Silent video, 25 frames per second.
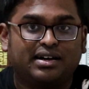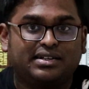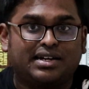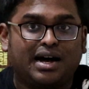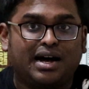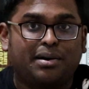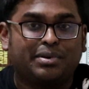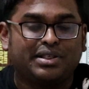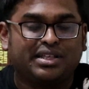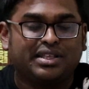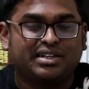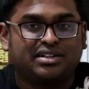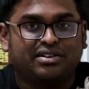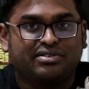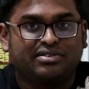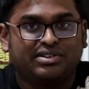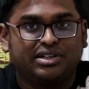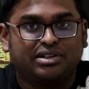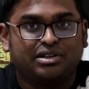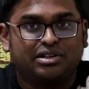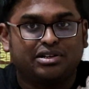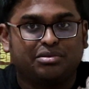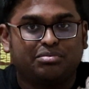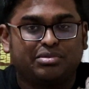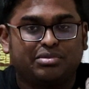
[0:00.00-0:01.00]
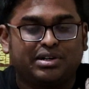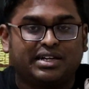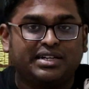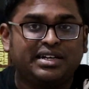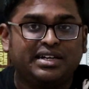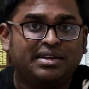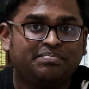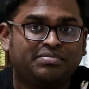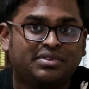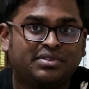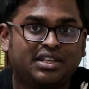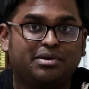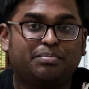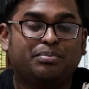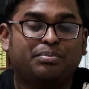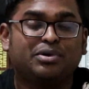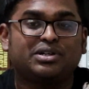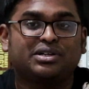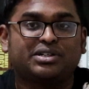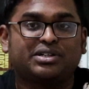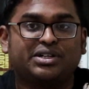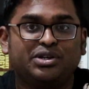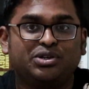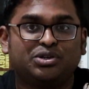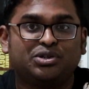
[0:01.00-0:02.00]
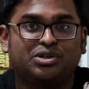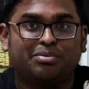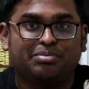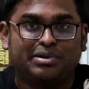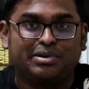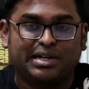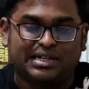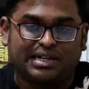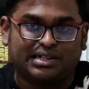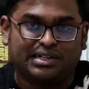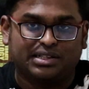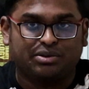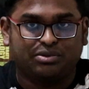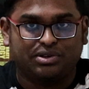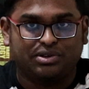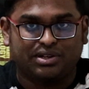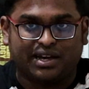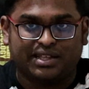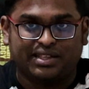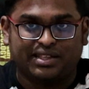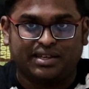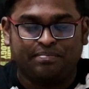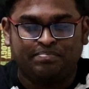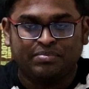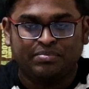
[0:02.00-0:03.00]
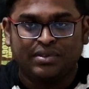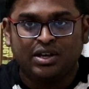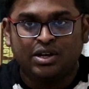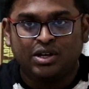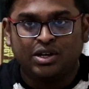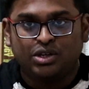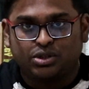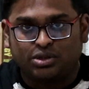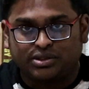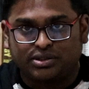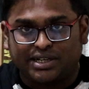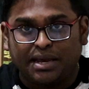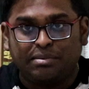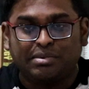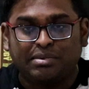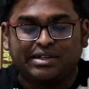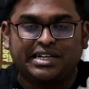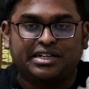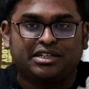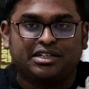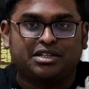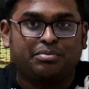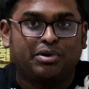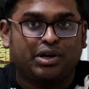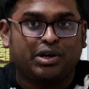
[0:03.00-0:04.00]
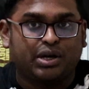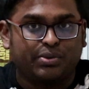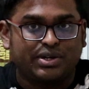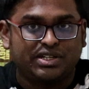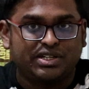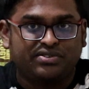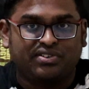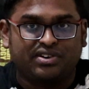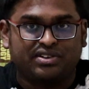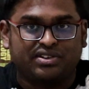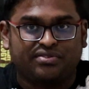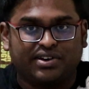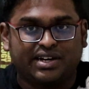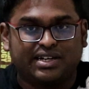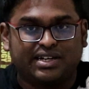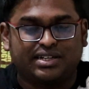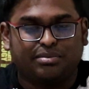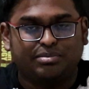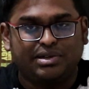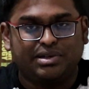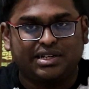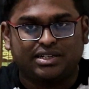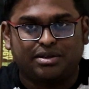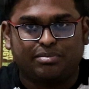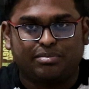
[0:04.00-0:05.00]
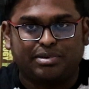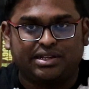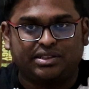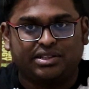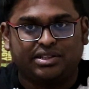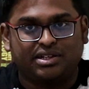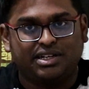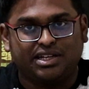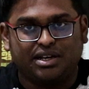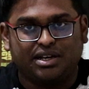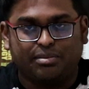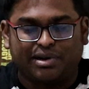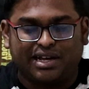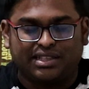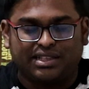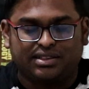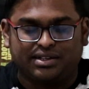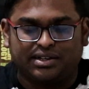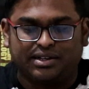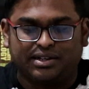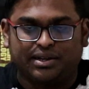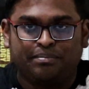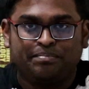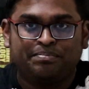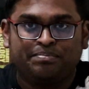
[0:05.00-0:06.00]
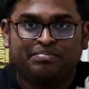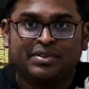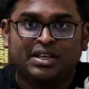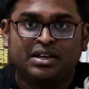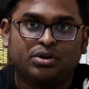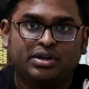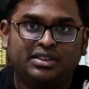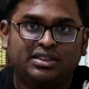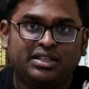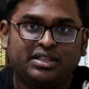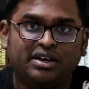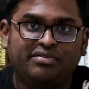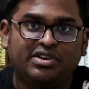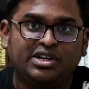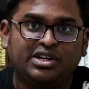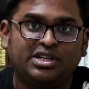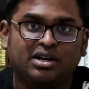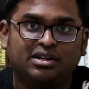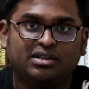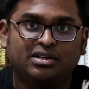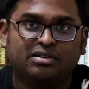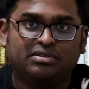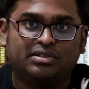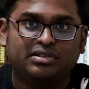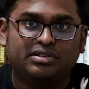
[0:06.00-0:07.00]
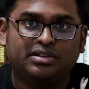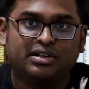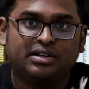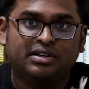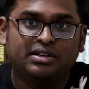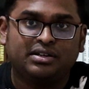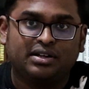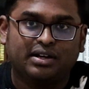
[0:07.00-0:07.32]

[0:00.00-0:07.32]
நாற்பதாயிரம் வருடங்களுக்கு முன்னாடி இப்போ இருக்கிற யூரோப்பில் நடந்த ஒரு கதை ஸோ டைம் கிடைக்கிறப்ப குவெஸ்ட் ஃபார் ஃபயர் அப்படிங்கிற படத்தை நீங்கள் பார்த்துருங்க ஸோ இந்த வீடியோவில் வந்து